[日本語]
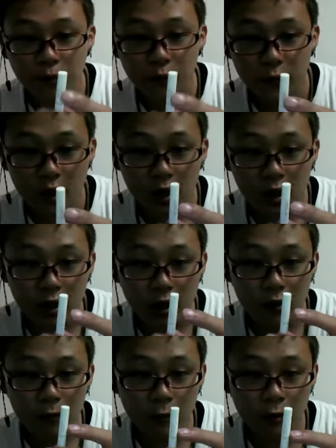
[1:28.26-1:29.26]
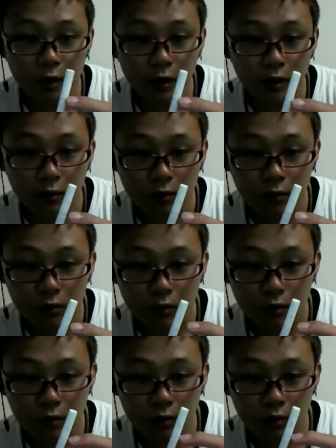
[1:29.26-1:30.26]
えー、で、フィルターの
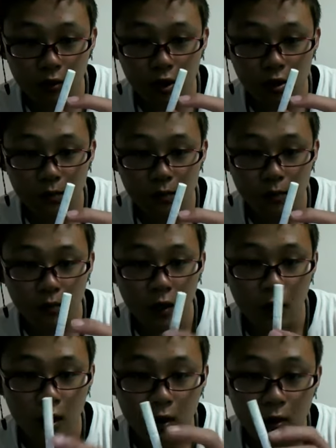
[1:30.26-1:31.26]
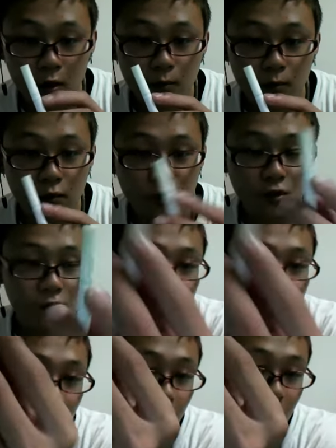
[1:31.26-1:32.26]
ところに、まあ、
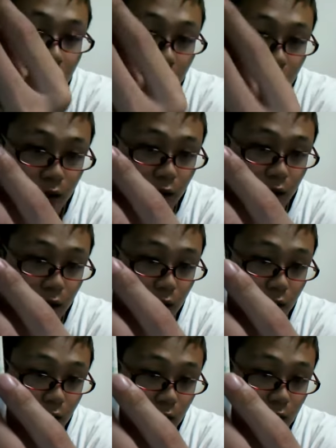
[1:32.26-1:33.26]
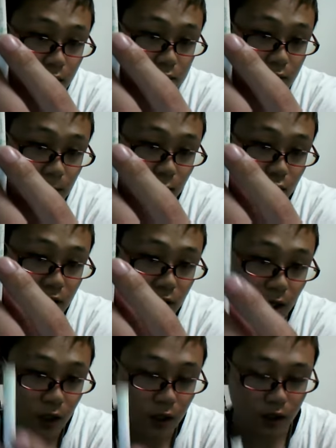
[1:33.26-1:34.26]
ブルーウィンドウが書いてあって、3本線が
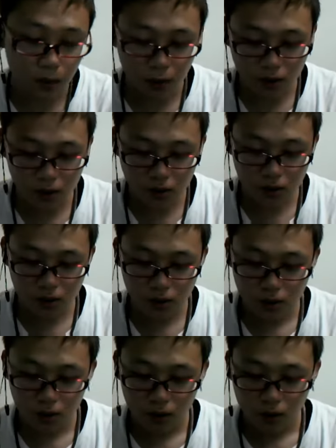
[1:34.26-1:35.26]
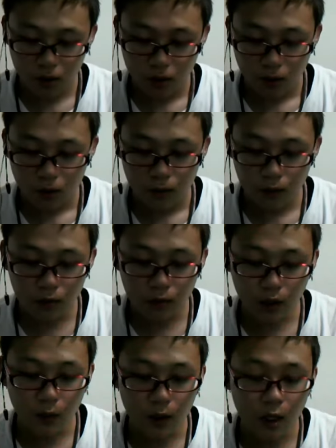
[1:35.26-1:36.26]
入っています。
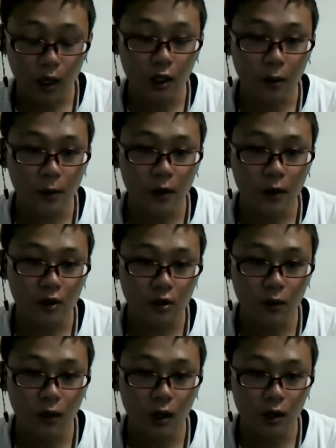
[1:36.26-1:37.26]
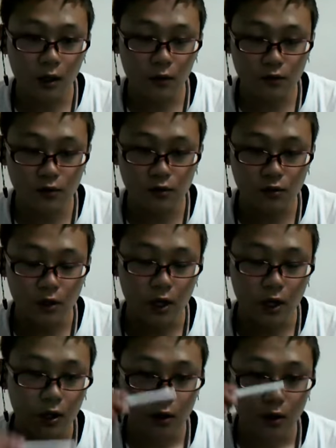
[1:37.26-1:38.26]
フィルターは固め、巻きは普通で、
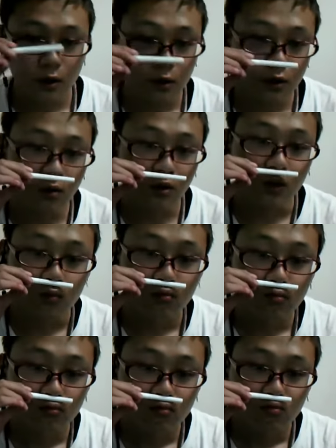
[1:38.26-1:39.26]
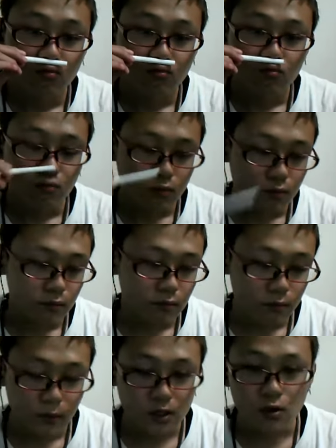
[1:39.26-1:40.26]
匂い、
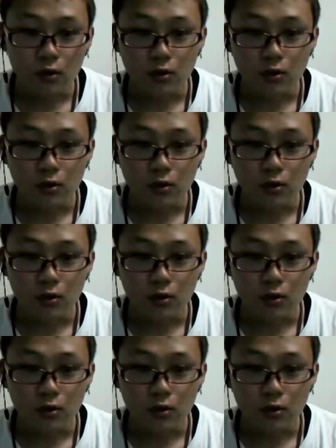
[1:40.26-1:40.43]
メンソール。